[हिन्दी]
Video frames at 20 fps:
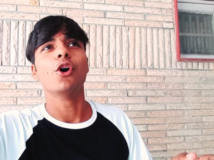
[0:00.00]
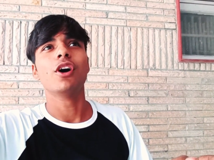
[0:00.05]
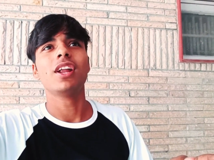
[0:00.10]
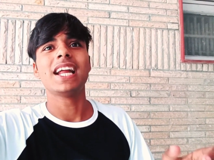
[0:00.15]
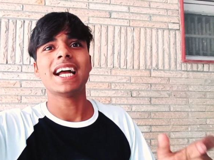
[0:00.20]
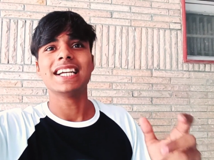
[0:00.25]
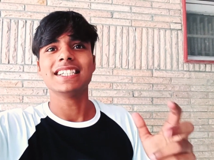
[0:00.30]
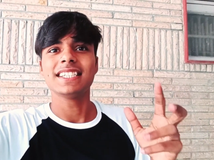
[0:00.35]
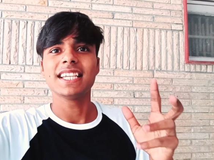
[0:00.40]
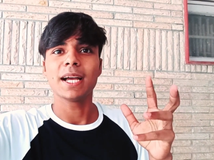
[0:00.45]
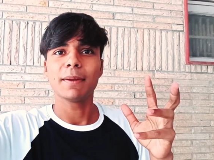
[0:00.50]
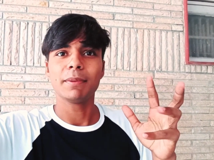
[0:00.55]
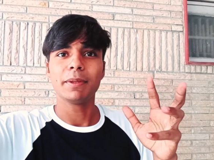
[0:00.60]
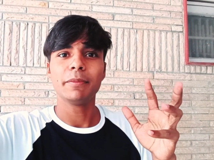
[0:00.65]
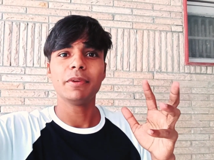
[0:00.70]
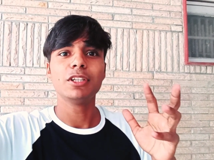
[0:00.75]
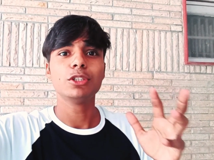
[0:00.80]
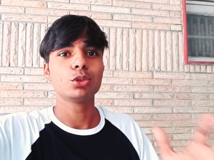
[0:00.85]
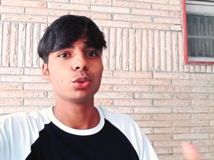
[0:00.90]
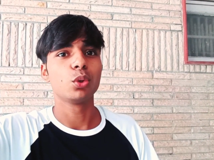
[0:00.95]
और ऐसे
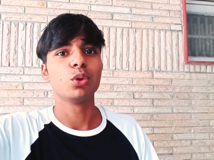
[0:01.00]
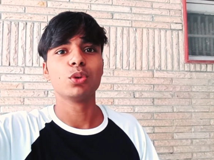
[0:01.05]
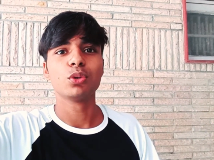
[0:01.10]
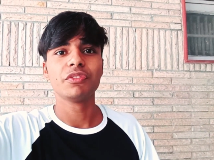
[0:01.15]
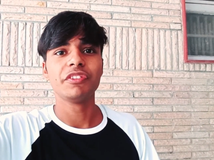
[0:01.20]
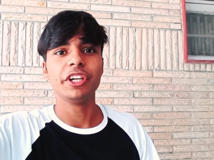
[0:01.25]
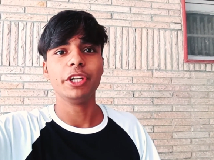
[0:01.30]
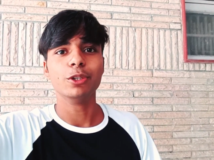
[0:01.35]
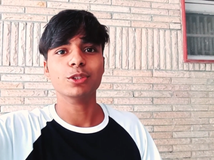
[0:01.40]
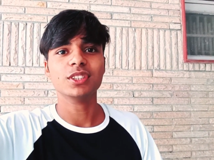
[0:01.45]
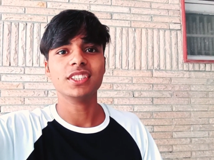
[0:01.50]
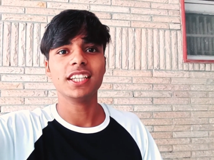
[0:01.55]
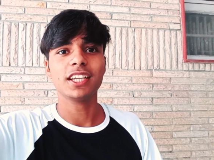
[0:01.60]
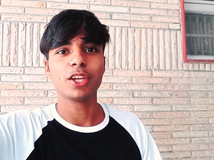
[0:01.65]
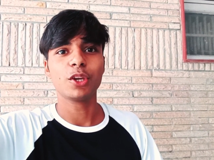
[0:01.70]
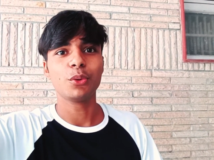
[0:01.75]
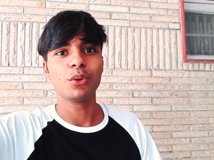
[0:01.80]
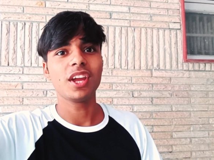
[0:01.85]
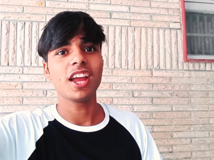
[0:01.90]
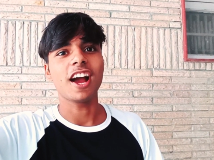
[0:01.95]
आपने मेरी सोलो वीडियोस
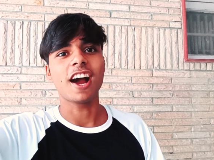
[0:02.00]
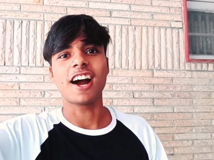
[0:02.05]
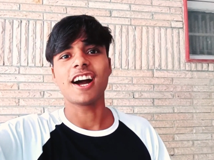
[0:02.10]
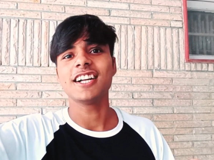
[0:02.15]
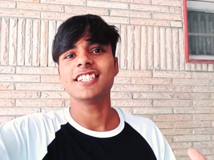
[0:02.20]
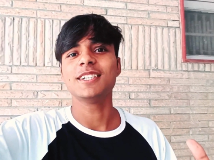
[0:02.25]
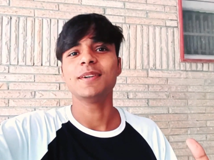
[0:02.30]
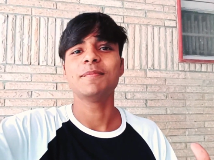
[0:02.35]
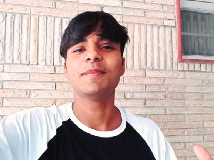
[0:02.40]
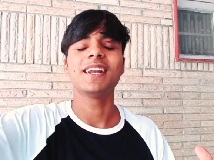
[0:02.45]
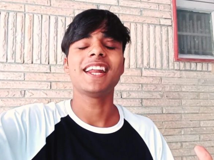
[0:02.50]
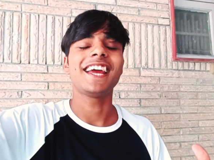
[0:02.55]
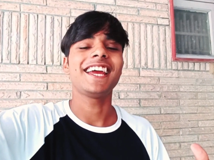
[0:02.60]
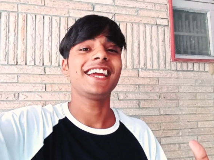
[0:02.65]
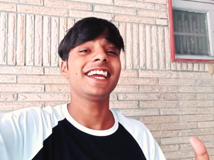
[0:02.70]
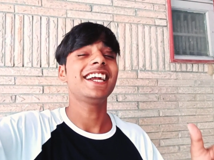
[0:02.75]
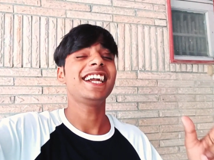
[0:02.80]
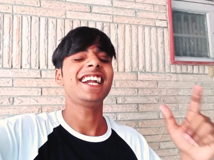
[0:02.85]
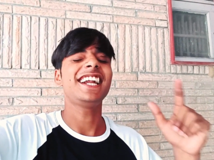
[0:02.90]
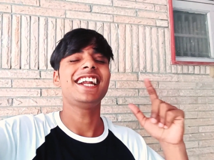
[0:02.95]
देखी होंगी आज हम
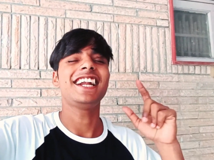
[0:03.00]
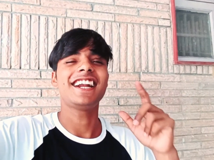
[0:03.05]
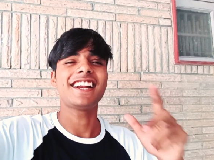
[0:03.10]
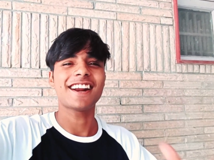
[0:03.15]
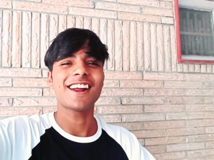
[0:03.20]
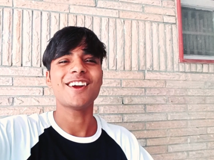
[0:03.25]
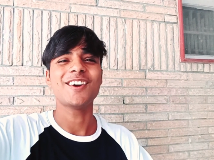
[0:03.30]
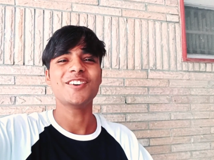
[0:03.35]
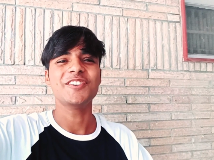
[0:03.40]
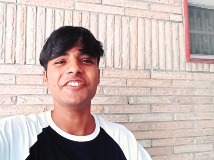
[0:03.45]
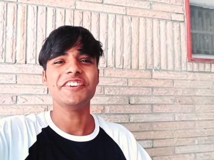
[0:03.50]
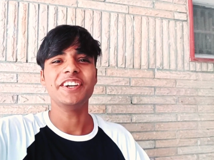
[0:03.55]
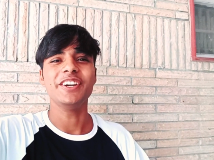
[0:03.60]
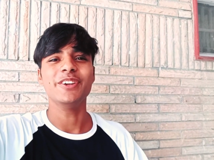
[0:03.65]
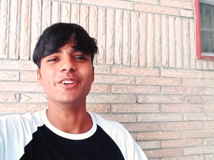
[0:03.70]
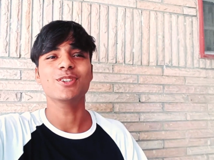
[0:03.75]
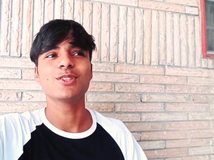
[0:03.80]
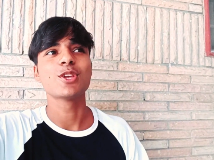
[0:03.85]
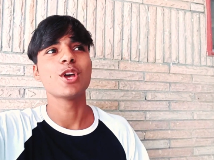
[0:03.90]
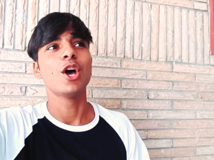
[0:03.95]
बनाएंगे ट्रायो
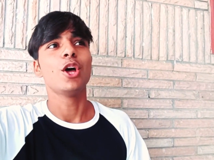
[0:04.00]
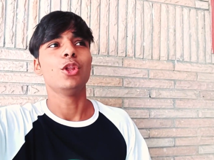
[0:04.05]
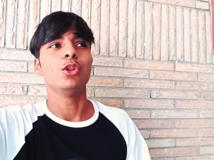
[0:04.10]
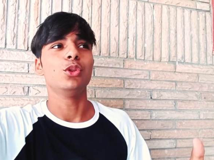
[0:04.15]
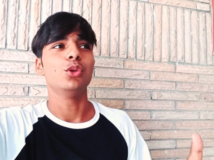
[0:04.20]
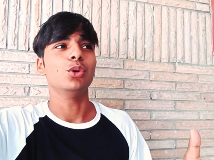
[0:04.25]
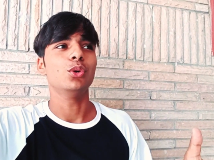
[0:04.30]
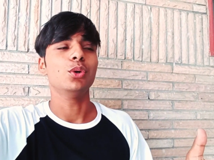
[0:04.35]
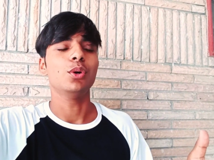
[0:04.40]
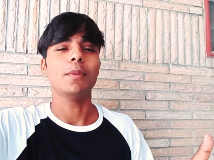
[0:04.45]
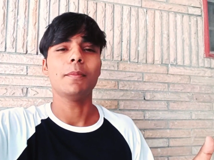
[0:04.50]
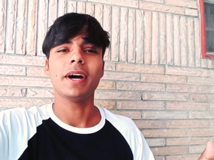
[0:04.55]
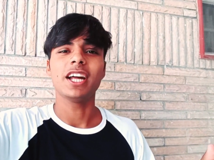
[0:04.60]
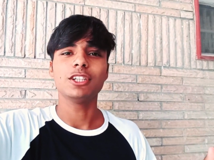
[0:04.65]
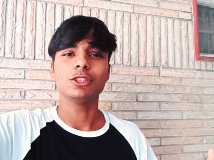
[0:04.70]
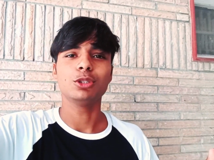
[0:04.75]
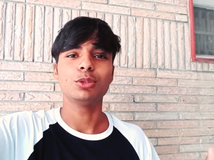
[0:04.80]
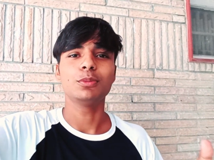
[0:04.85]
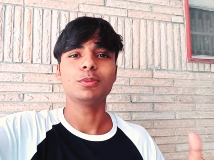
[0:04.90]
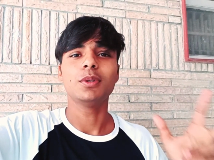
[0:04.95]
वीडियोस तो
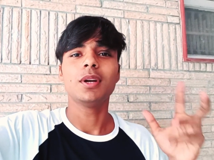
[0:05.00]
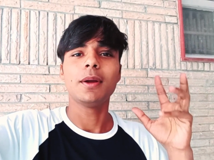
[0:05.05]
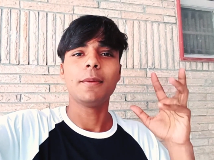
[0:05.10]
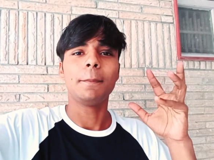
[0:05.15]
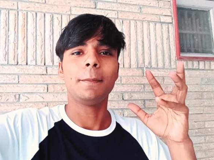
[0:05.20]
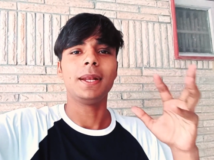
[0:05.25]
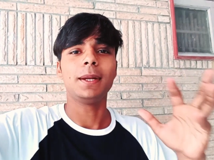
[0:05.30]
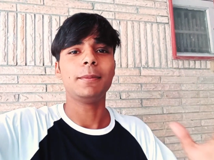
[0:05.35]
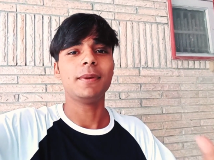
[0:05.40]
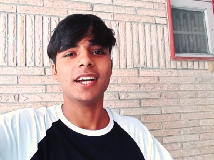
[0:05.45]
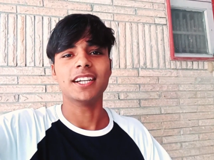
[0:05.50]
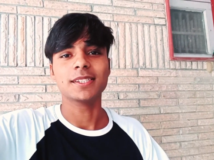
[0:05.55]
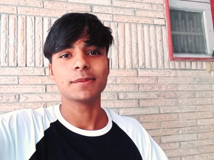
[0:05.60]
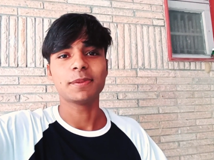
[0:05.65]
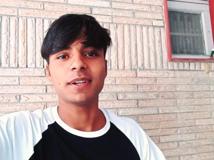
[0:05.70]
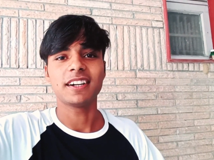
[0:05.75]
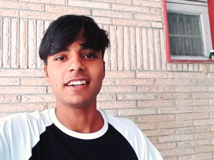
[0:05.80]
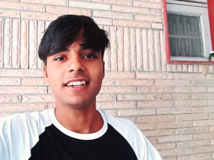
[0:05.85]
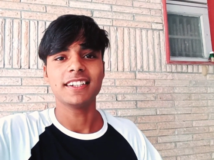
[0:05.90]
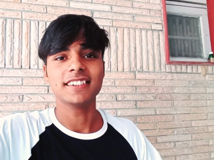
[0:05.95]
हमारे जो मतलब
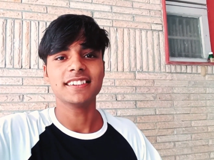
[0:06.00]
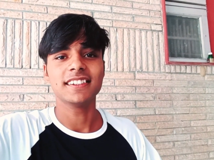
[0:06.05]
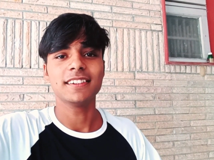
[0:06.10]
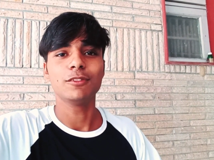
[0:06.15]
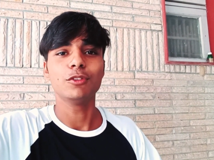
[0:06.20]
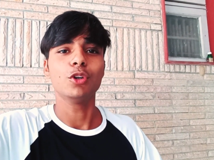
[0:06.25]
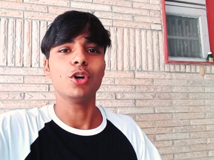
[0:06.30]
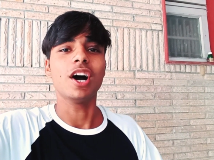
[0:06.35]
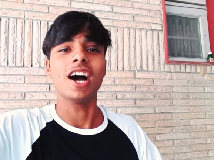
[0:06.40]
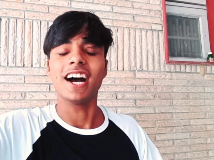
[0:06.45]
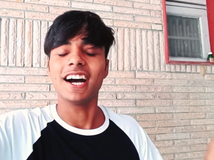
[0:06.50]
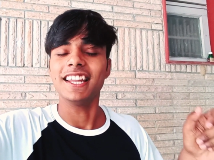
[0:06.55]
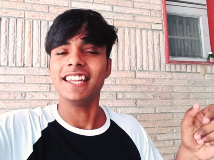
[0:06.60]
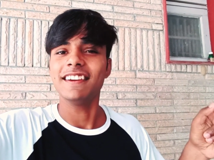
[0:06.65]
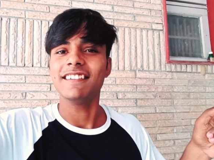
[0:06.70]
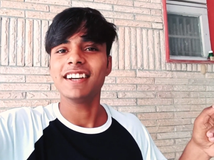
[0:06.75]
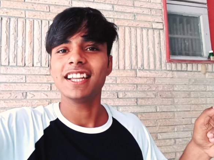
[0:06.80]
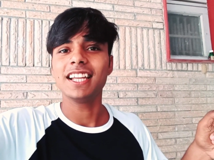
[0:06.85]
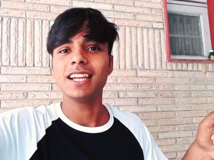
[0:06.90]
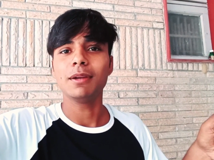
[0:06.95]
डांस पार्टनर्स हैं वो
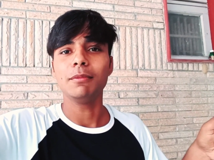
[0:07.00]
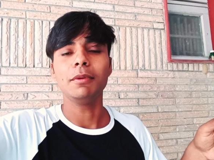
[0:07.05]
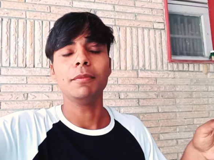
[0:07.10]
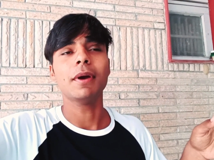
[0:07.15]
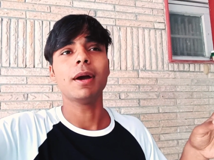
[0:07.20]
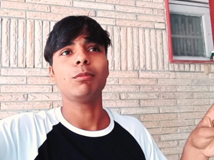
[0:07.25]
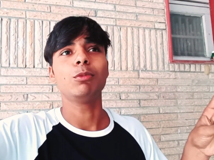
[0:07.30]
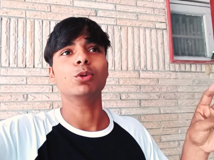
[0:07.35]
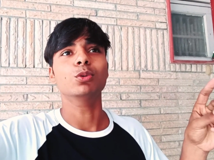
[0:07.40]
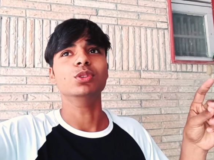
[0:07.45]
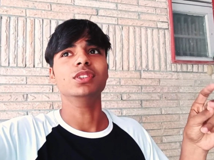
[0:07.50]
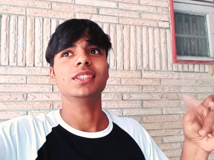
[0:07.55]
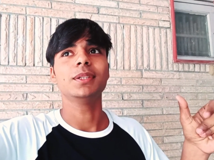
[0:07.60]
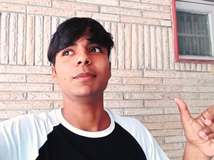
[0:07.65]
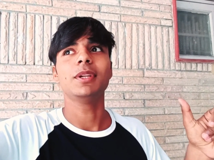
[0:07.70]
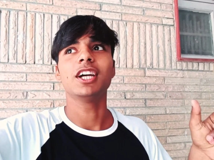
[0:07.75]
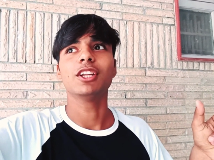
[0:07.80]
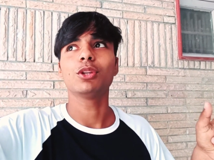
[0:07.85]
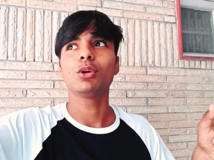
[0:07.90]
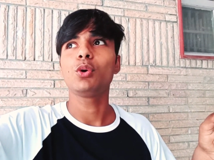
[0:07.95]
आने वाले हैं अभी मैं आपको
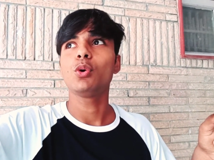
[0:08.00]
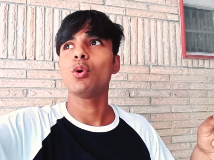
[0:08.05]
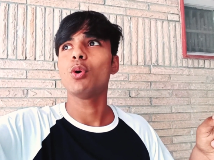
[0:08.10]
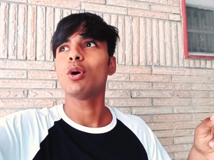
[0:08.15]
उनसे मिलाता तो।